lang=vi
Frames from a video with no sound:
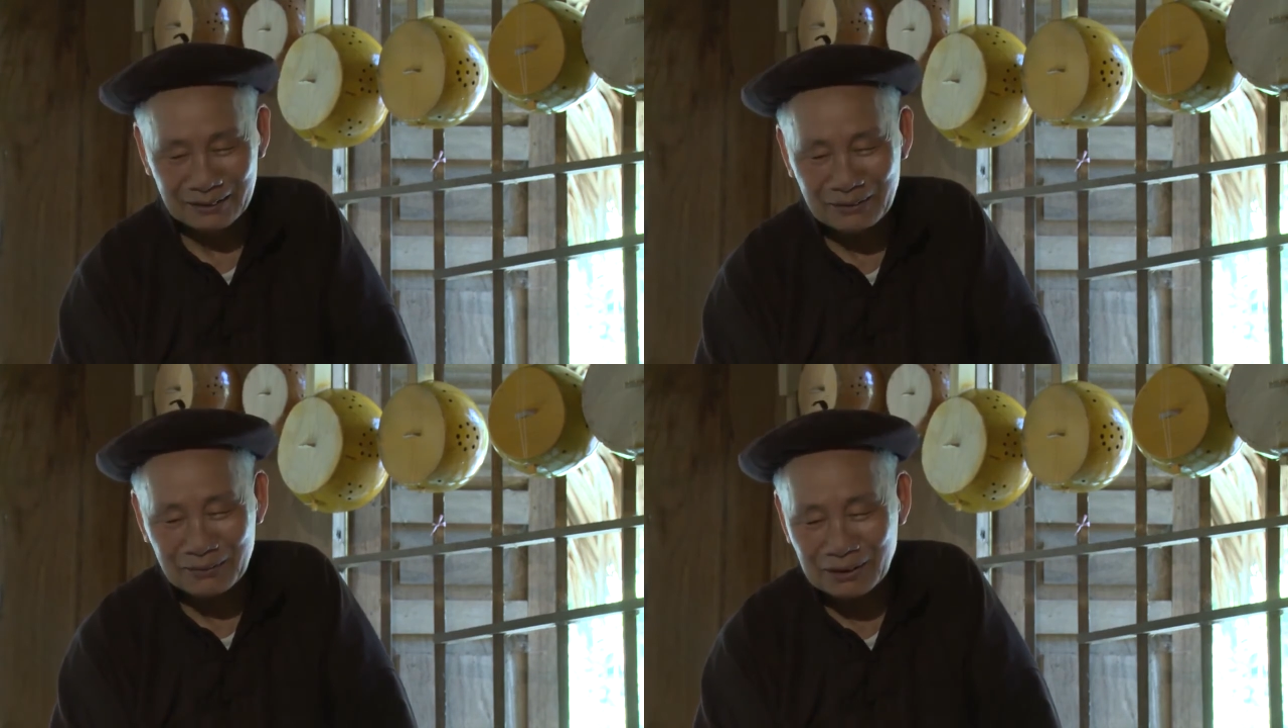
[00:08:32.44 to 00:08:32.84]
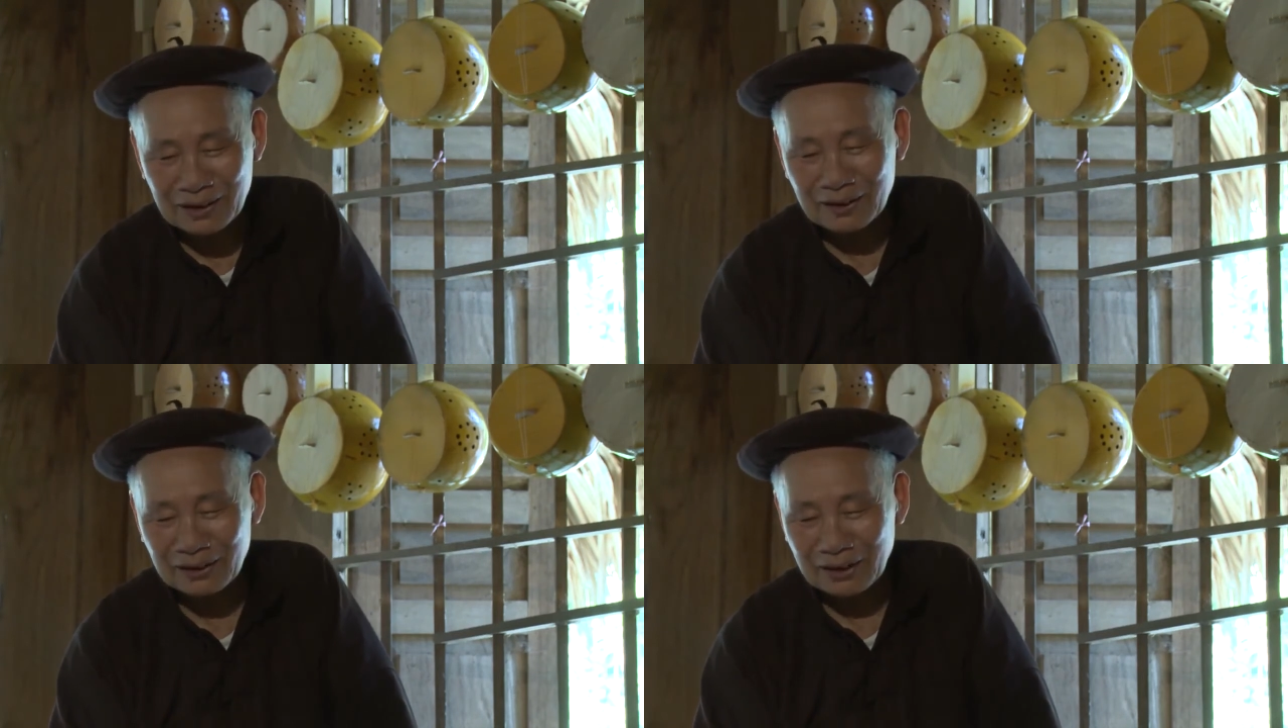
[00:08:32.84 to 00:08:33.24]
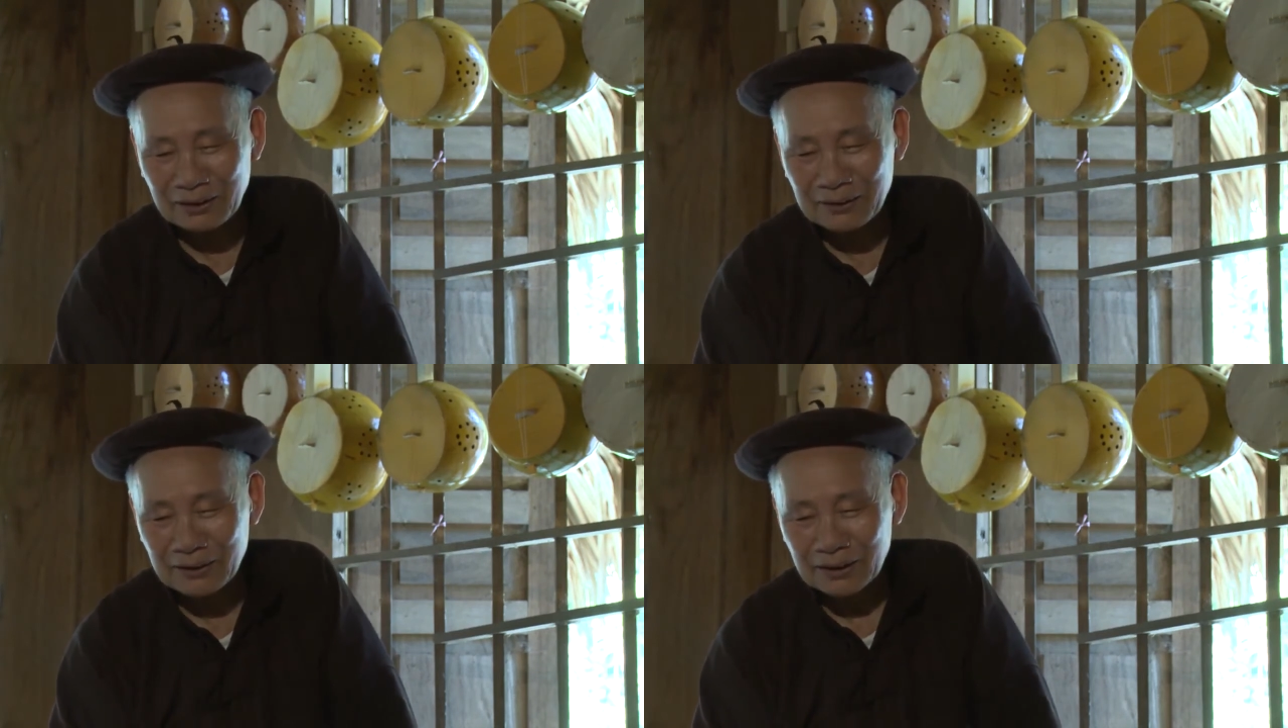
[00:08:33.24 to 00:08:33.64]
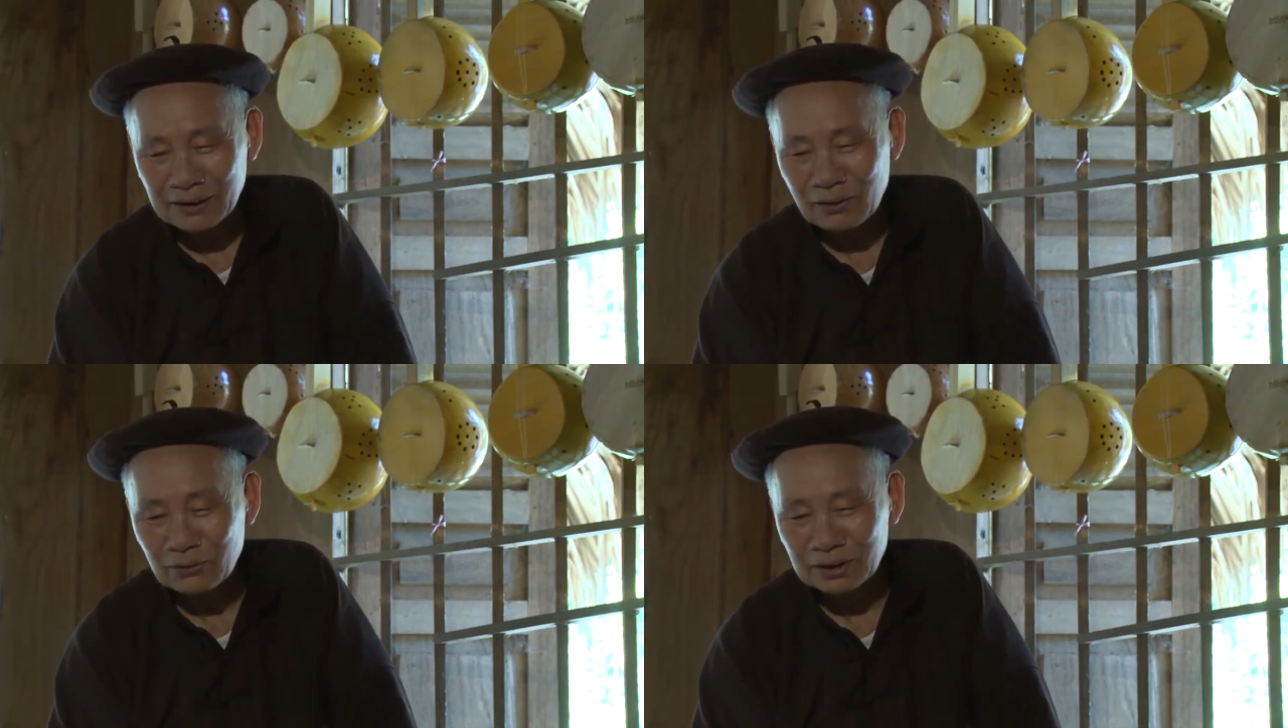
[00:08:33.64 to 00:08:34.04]
chứ bây giờ là
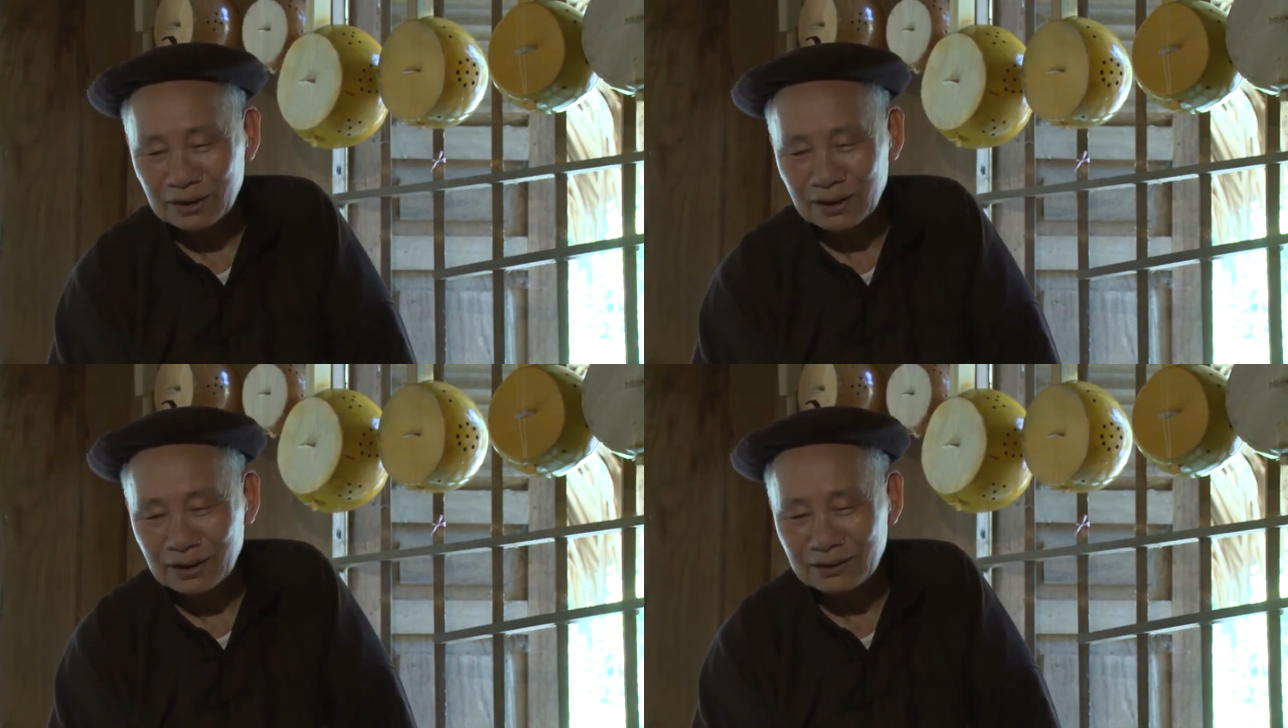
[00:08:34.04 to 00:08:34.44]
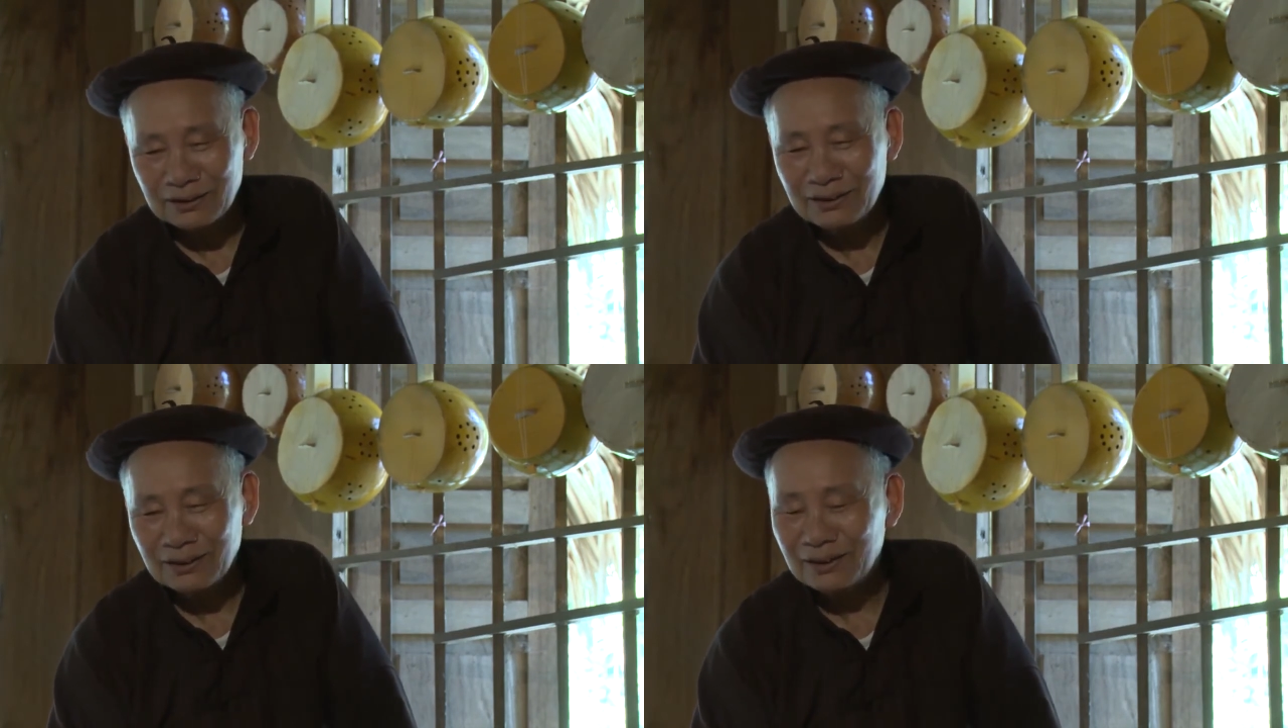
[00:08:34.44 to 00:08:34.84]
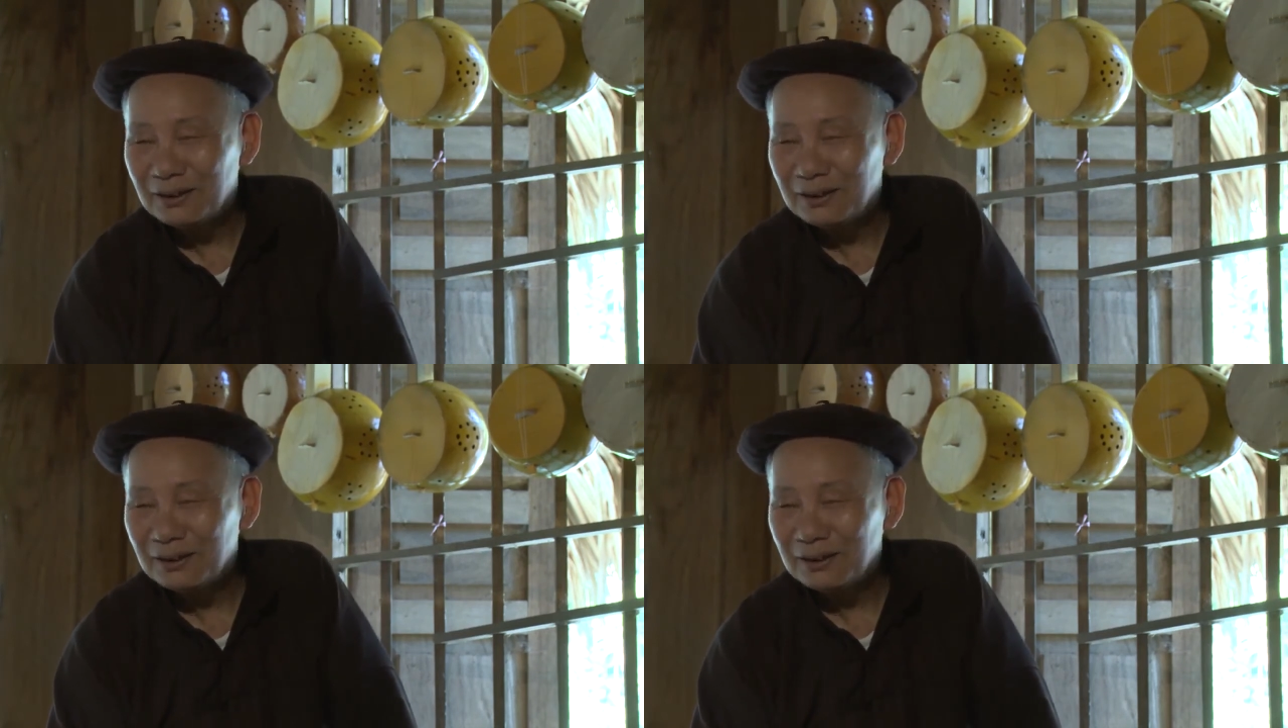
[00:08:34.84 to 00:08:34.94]
không thì cứ